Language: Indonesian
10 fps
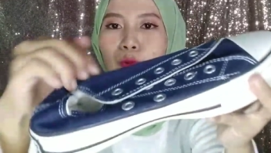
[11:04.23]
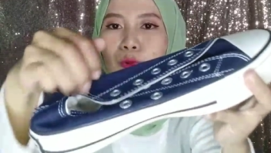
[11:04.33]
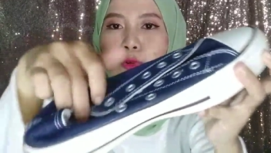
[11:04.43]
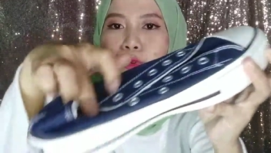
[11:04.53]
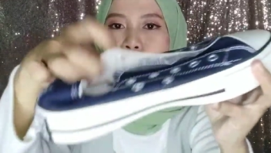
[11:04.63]

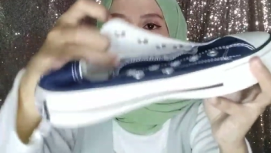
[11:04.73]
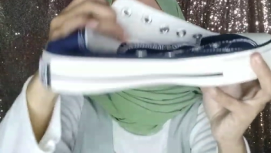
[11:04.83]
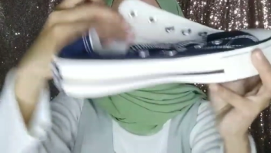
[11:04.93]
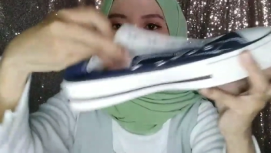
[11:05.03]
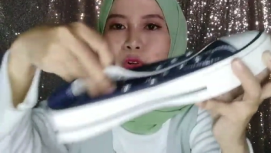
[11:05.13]
tuh
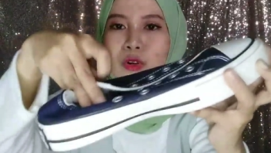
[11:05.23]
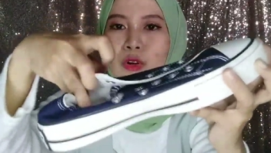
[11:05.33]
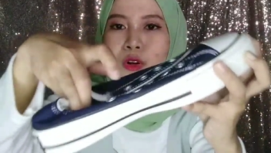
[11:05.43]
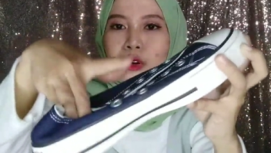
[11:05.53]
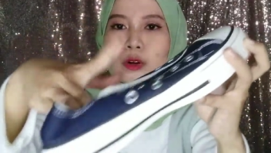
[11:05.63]

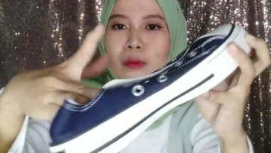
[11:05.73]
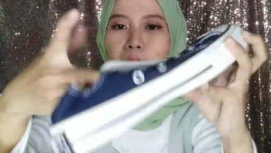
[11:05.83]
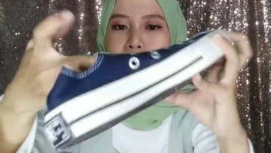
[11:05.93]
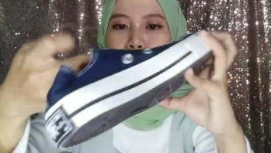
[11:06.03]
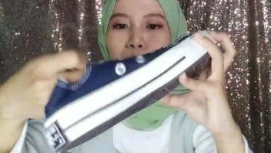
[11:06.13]

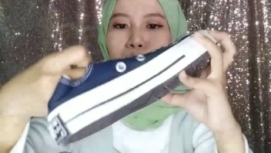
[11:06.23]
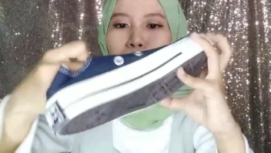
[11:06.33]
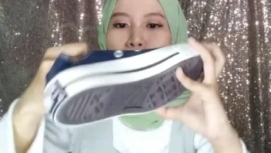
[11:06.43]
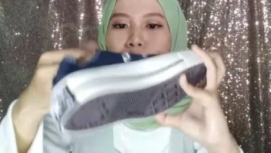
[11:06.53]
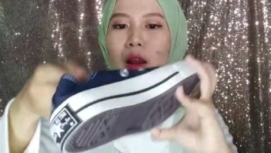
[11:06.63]

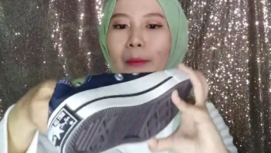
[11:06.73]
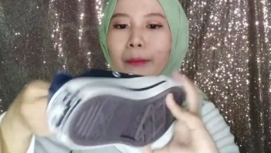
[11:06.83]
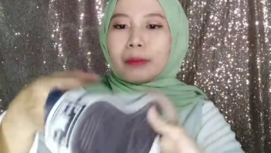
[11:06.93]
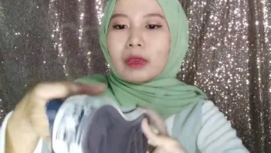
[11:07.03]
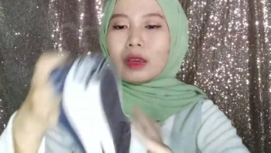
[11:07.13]
bagus
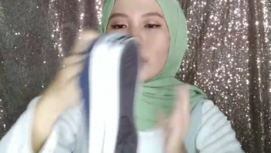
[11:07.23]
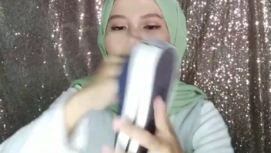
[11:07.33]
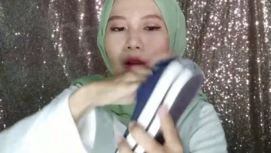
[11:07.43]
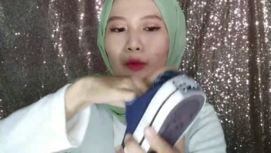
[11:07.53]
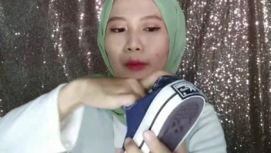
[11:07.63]
rapi
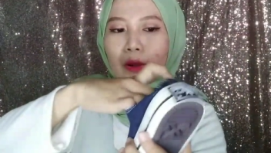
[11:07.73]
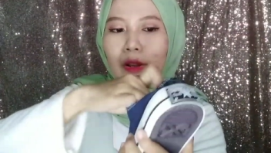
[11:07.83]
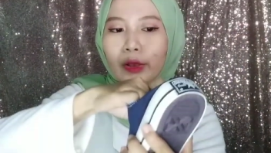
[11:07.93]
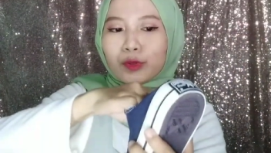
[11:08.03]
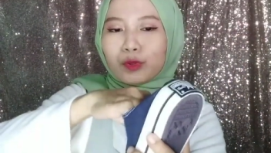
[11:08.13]
aku
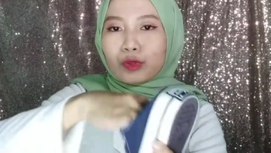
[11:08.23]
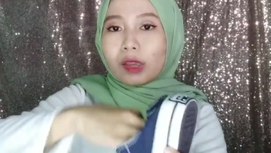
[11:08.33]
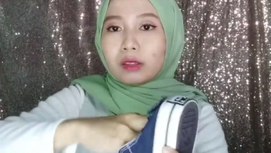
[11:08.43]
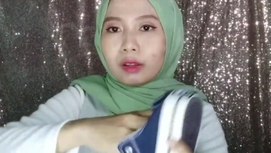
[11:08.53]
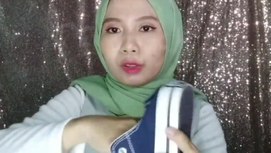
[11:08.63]
bakal kasih
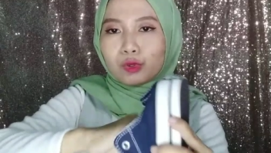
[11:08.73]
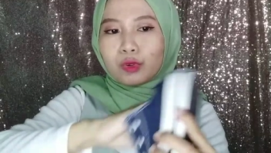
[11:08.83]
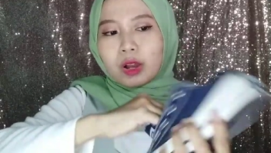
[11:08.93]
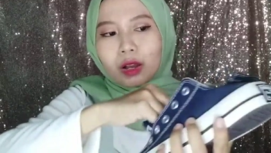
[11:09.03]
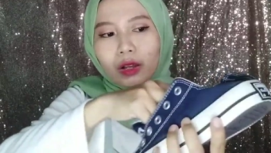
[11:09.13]
jubnya
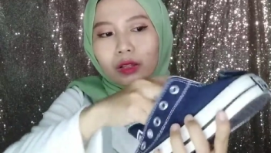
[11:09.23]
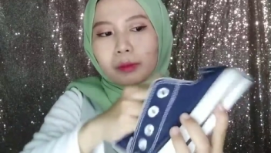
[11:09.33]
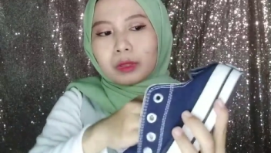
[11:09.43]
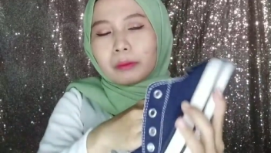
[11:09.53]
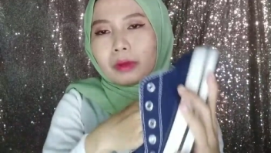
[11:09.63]
juga ke
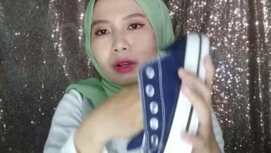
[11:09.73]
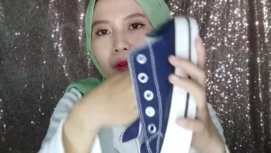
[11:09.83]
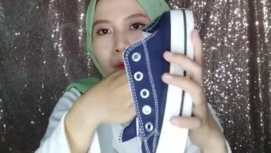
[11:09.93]
teman-teman